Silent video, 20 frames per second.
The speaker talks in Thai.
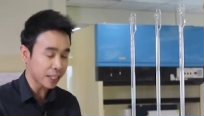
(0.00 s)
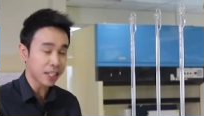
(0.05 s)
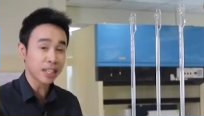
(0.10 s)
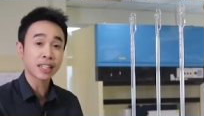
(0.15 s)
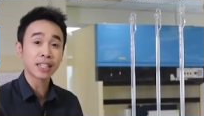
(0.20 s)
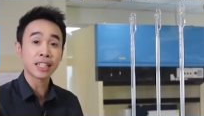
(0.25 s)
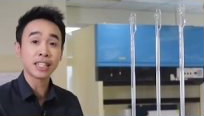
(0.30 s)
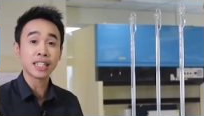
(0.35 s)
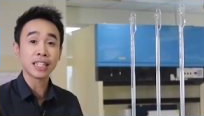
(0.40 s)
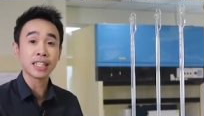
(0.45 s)
นก็
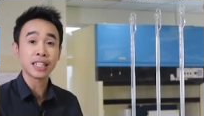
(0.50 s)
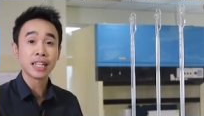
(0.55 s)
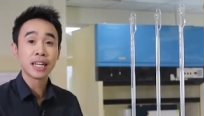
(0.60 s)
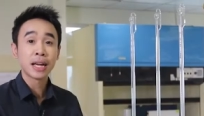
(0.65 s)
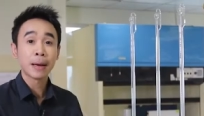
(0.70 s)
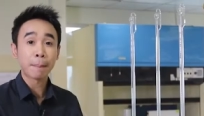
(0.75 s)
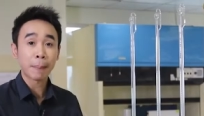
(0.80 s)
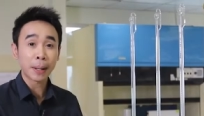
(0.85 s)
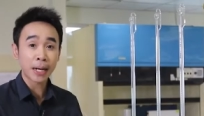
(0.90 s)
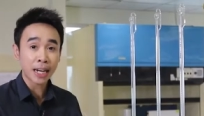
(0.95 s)
คือ
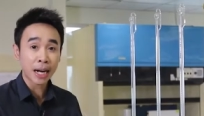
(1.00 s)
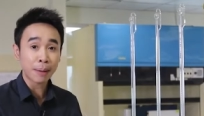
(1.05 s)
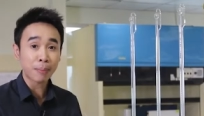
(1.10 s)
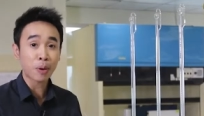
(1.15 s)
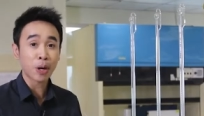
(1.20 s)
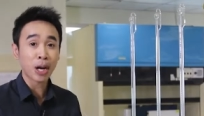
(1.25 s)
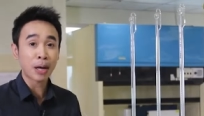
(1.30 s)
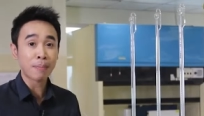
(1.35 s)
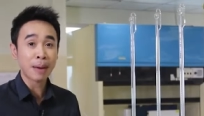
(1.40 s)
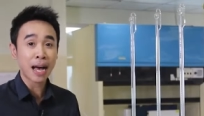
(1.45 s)
เปลือกผ
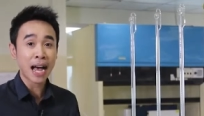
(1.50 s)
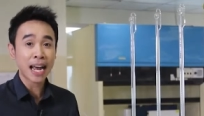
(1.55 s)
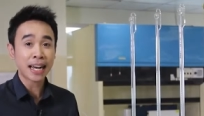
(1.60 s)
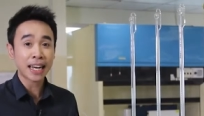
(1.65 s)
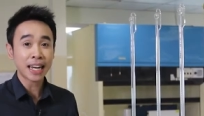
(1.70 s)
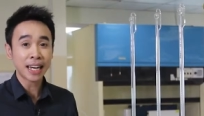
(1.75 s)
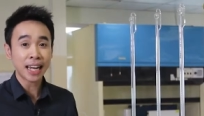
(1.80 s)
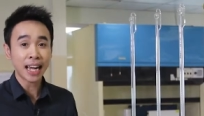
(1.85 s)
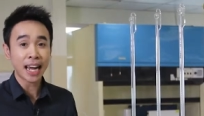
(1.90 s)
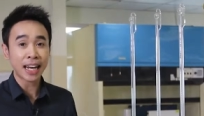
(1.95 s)
ลไม้
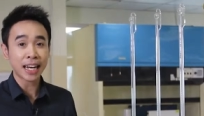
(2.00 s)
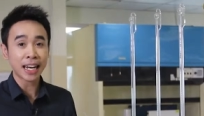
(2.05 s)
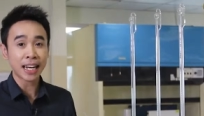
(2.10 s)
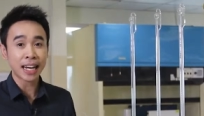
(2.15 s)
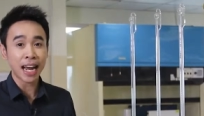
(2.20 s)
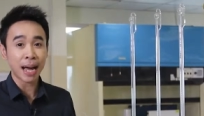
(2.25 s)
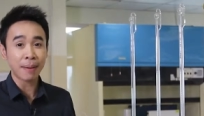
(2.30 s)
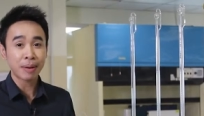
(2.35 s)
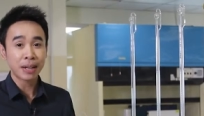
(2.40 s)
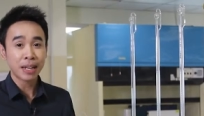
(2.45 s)
นั่นเองนะค
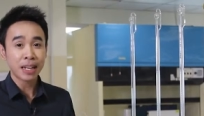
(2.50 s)
รับ